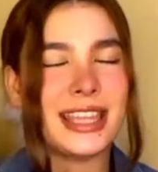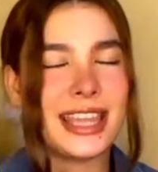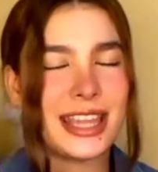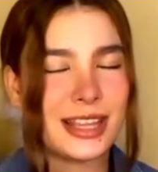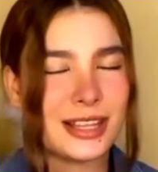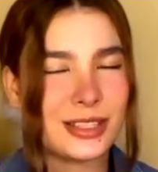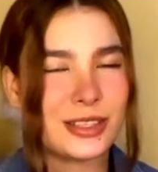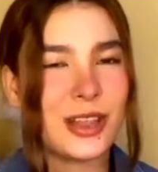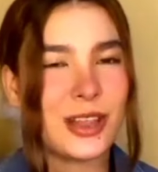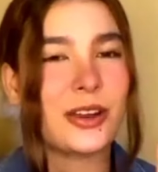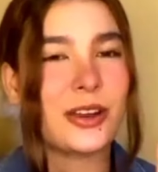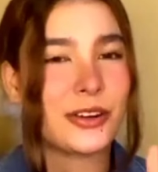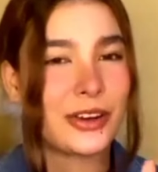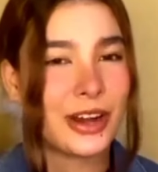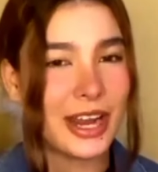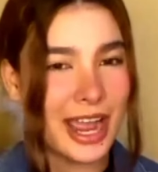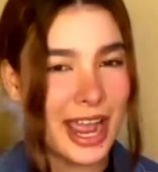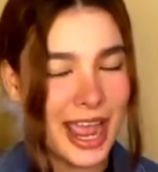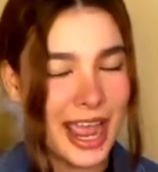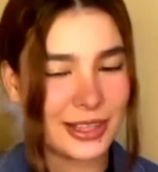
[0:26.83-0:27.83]
TikTok
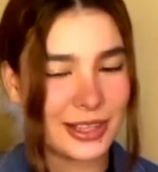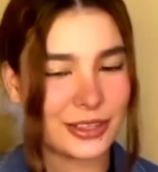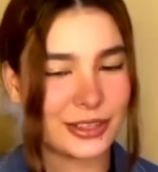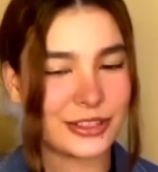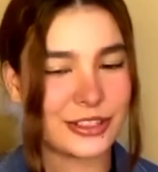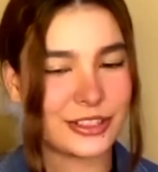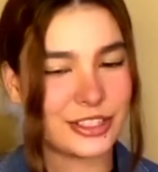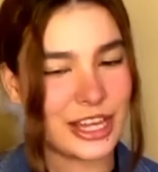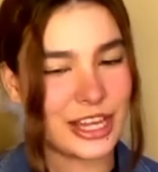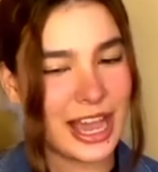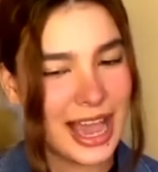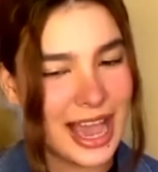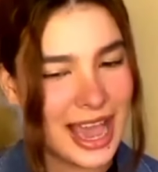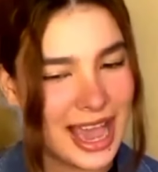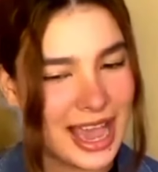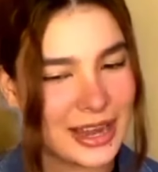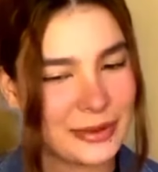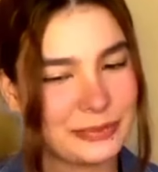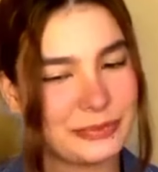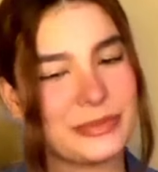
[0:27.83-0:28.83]
creators
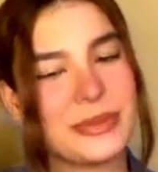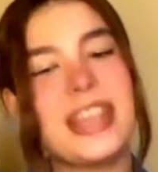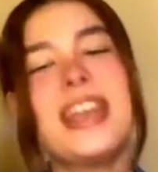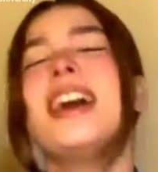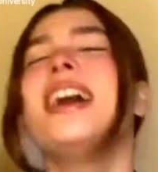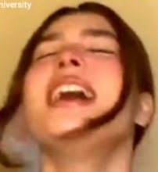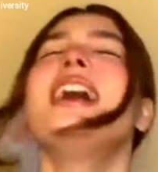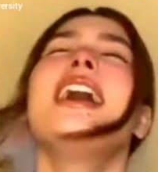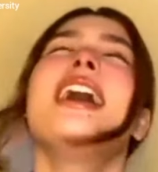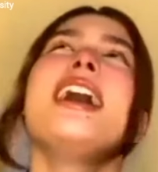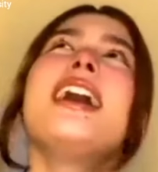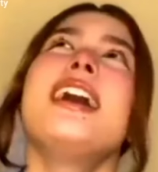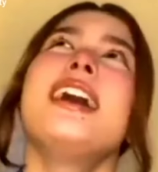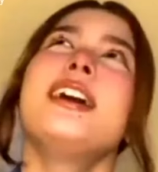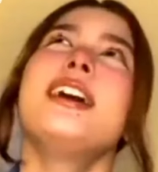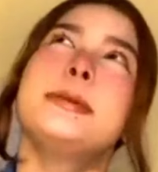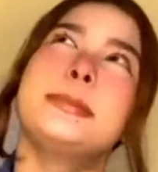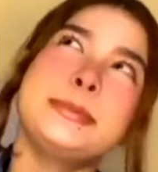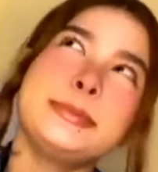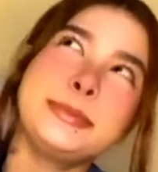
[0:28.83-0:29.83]
dyan,
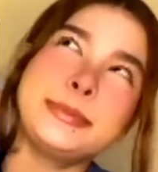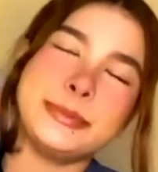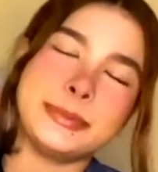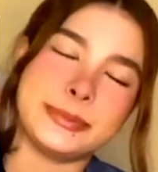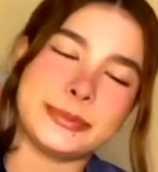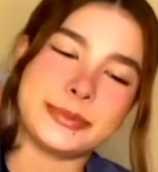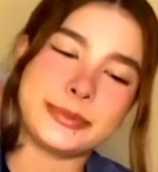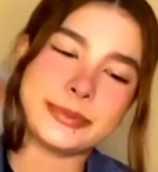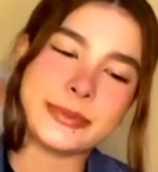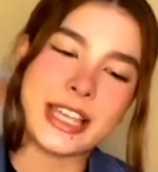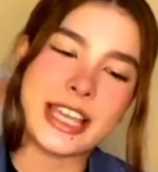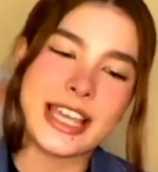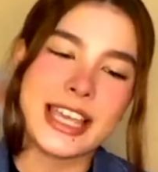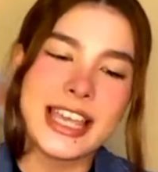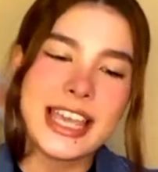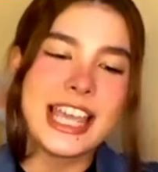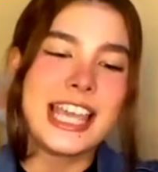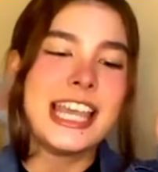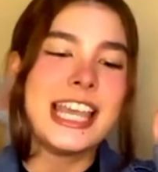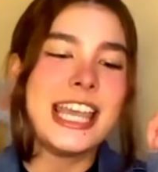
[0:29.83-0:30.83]
Hmm,
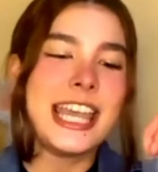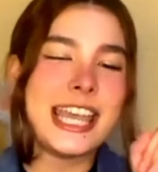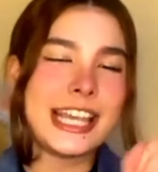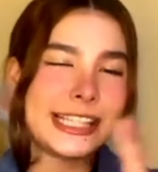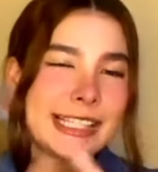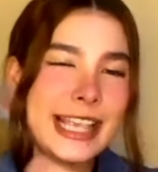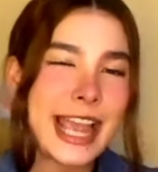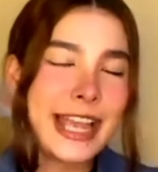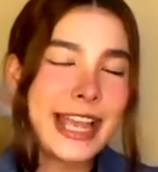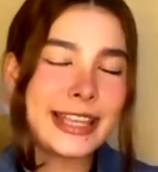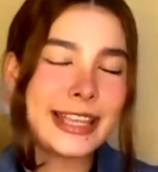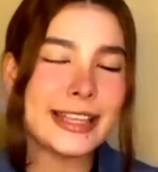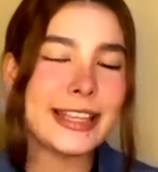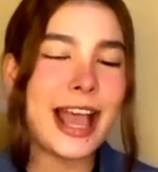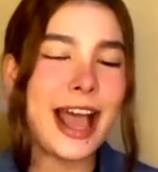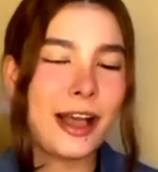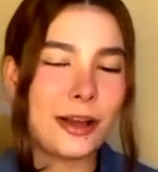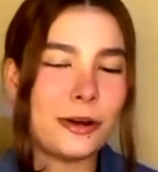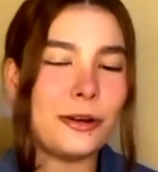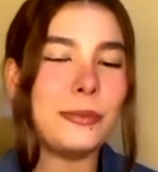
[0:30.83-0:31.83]
excited
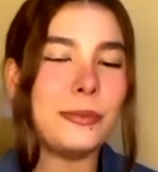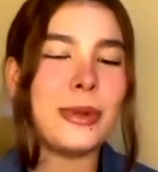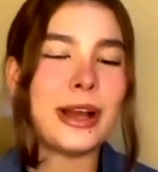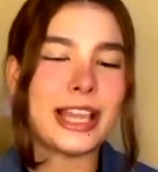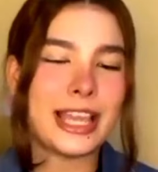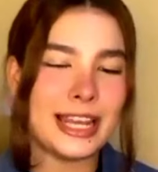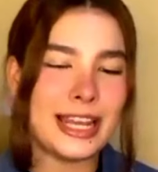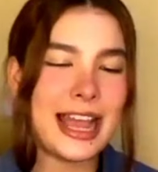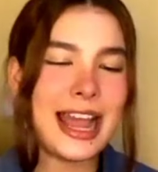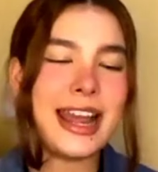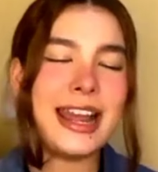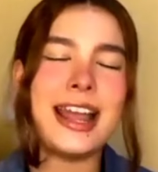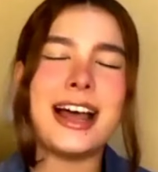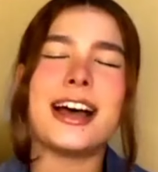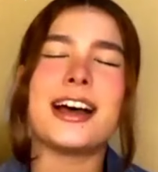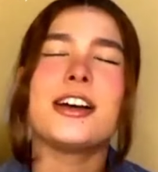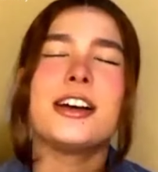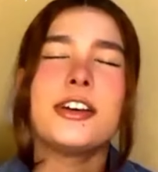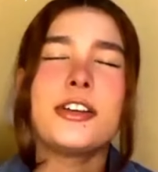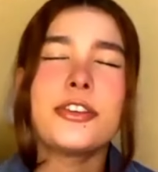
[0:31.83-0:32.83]
na ako
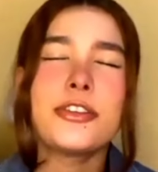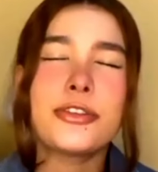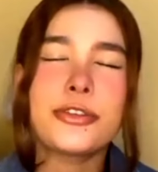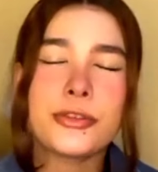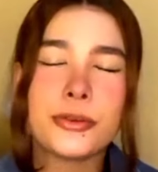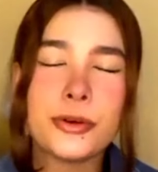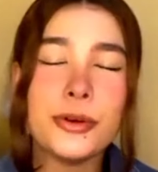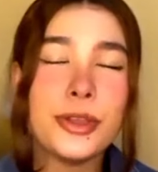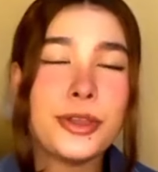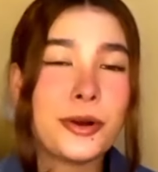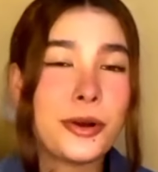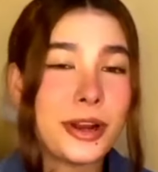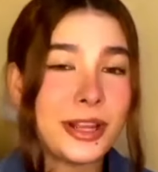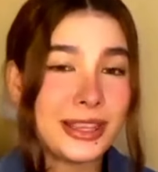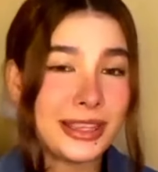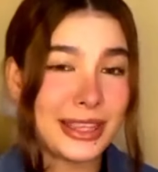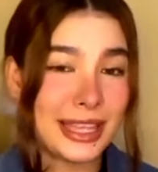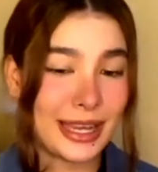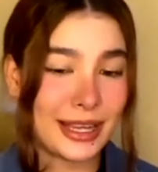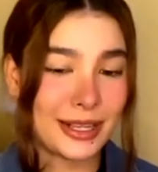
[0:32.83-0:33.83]
makilala through your
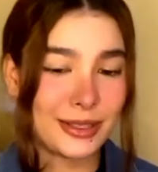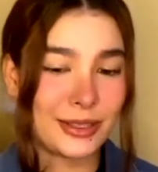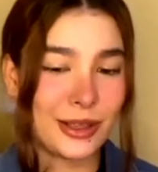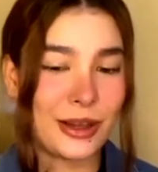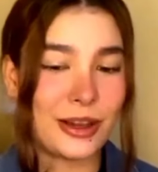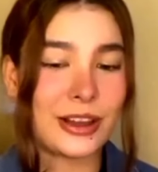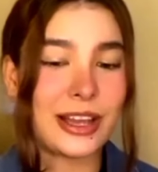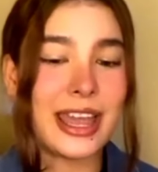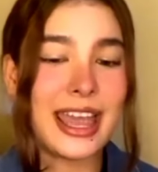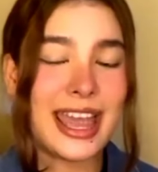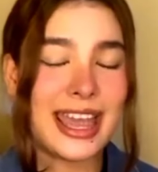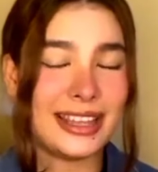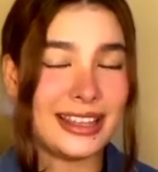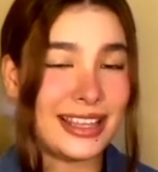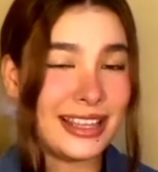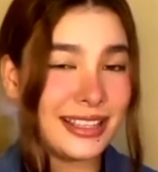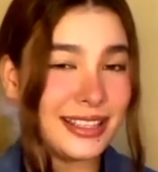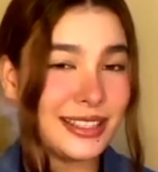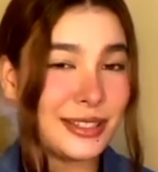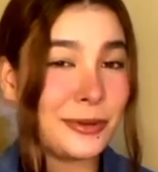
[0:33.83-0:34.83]
TikTok
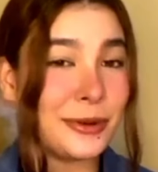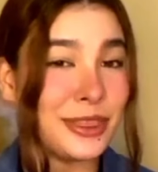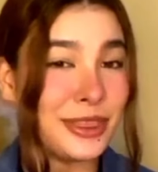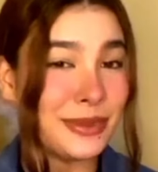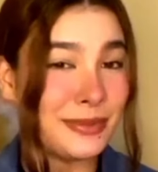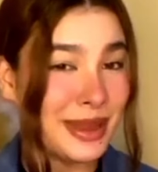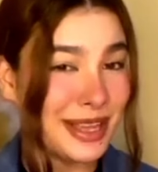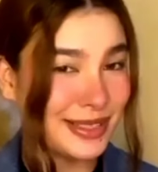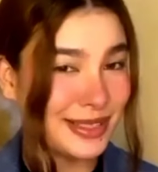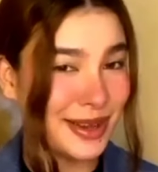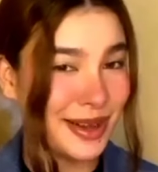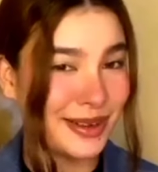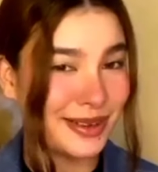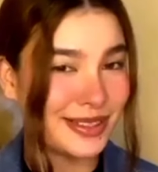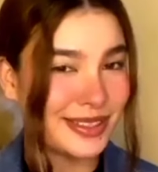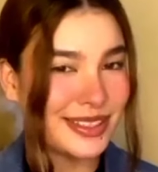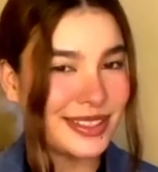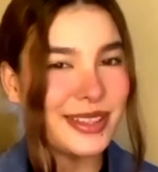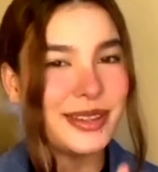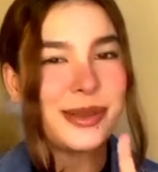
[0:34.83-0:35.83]
edits with my
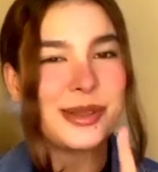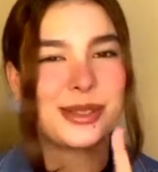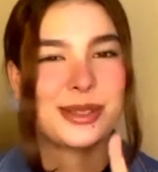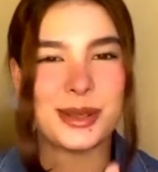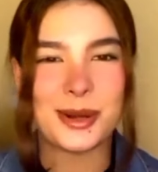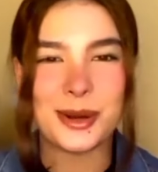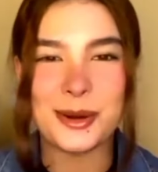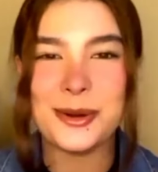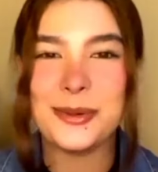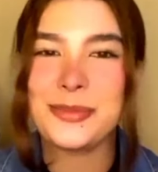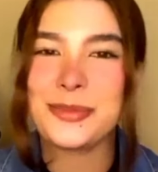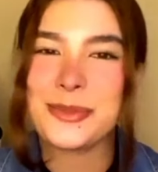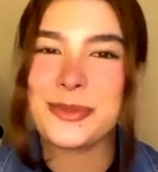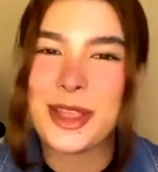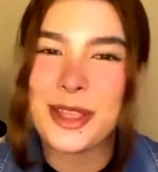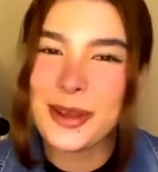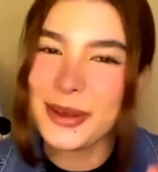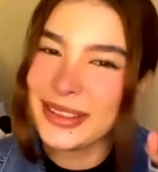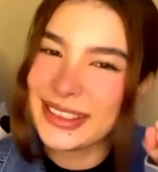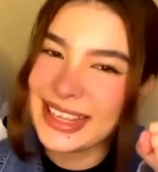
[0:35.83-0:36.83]
songs. So,
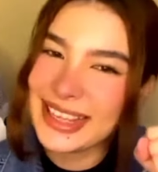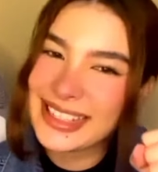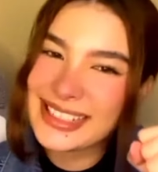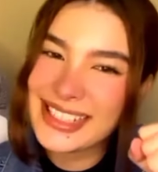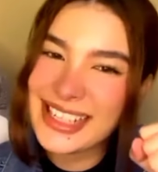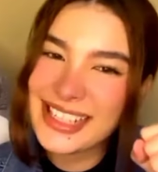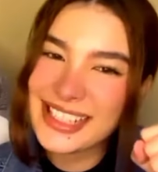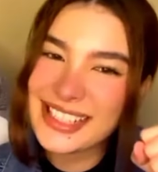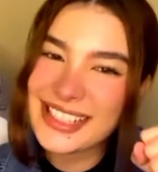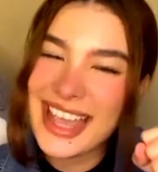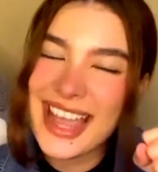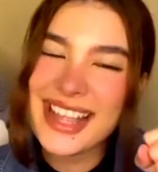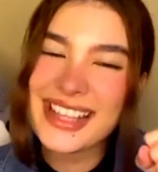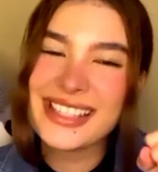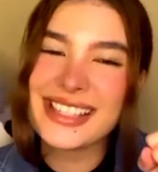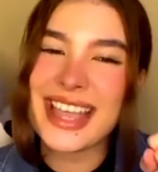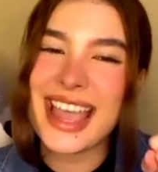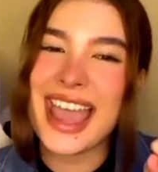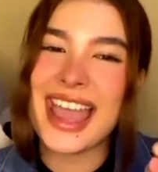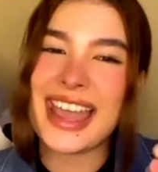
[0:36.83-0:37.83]
good luck,
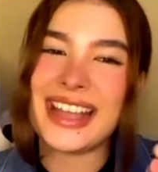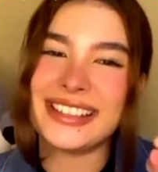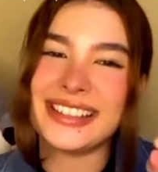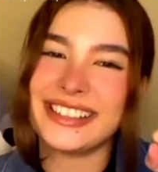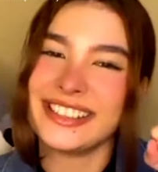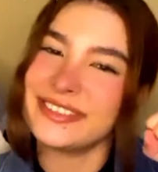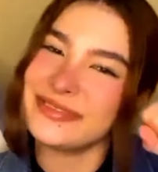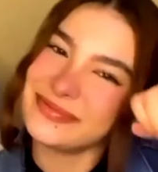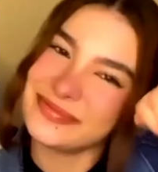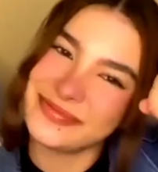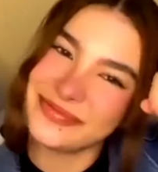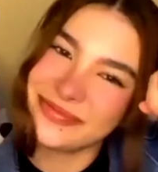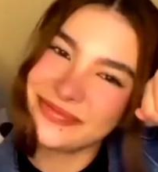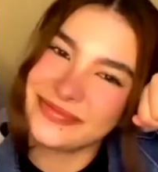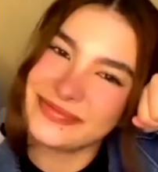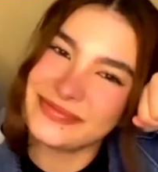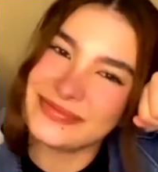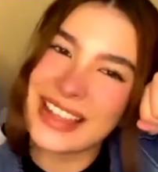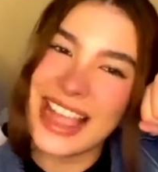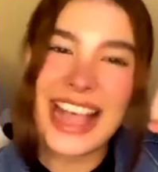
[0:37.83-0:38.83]
Sunshines, and
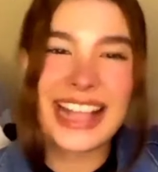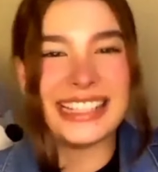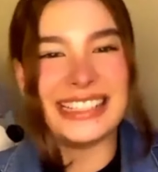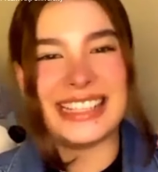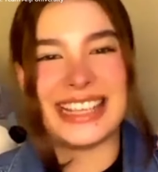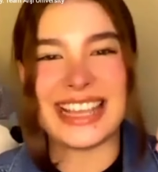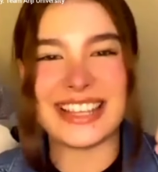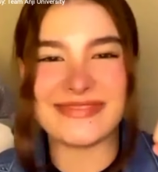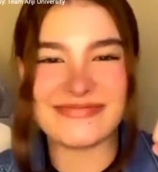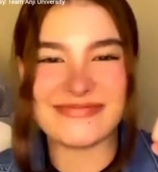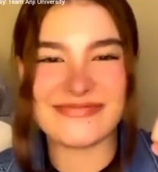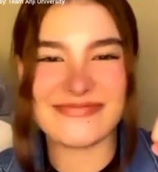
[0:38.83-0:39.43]
I'll see you.